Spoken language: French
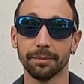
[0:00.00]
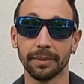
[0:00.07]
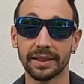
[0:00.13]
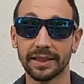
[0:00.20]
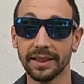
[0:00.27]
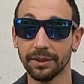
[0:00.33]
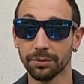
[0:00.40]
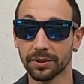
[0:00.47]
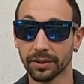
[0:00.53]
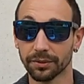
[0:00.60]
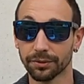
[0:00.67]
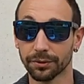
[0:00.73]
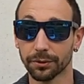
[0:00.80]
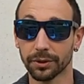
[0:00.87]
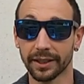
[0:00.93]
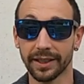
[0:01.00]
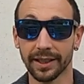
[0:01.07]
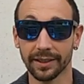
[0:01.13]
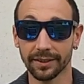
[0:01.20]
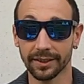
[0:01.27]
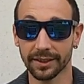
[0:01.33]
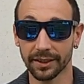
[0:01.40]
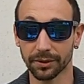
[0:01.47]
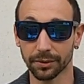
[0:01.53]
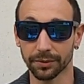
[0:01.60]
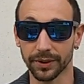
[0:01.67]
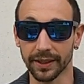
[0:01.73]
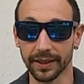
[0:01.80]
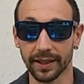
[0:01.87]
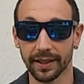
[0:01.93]
Mais s'il nous en faut 45 au
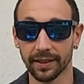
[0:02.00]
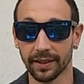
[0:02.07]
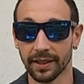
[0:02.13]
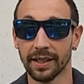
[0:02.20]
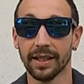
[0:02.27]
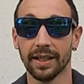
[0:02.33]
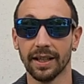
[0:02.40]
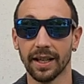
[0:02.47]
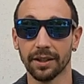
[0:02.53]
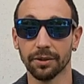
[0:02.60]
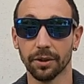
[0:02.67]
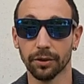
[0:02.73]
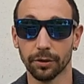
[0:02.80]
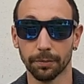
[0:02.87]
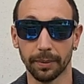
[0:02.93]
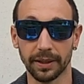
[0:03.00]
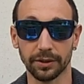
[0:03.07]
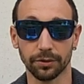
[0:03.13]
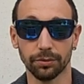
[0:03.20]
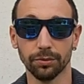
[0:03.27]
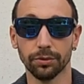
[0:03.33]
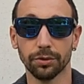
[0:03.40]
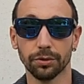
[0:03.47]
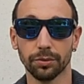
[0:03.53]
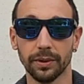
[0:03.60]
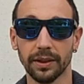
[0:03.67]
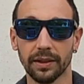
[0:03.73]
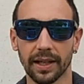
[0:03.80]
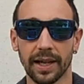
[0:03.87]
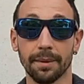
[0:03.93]
final, la note passe tout de
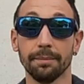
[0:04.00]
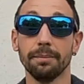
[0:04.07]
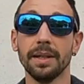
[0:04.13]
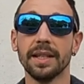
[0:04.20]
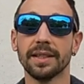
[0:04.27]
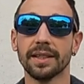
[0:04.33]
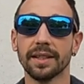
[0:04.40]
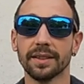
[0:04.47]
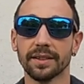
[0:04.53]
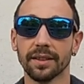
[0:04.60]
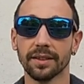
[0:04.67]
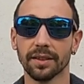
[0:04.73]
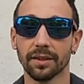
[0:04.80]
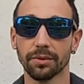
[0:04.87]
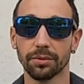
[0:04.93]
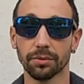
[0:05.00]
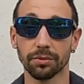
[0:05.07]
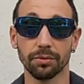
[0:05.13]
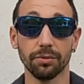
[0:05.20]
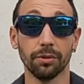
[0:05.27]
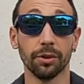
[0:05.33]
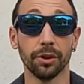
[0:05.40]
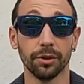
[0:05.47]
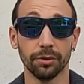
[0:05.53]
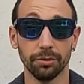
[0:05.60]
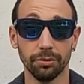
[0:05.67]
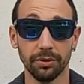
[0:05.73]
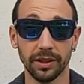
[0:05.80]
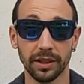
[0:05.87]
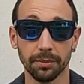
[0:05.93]
suite à 1530 euros
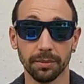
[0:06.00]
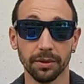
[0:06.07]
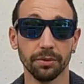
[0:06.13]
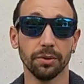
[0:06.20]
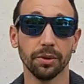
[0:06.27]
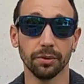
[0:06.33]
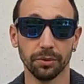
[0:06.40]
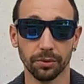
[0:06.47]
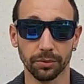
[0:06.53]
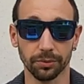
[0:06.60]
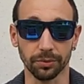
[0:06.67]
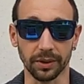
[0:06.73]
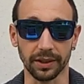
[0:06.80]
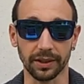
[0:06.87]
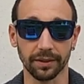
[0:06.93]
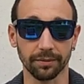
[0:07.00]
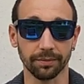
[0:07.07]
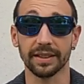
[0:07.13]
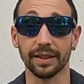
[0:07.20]
uniquement d'heures de conduite.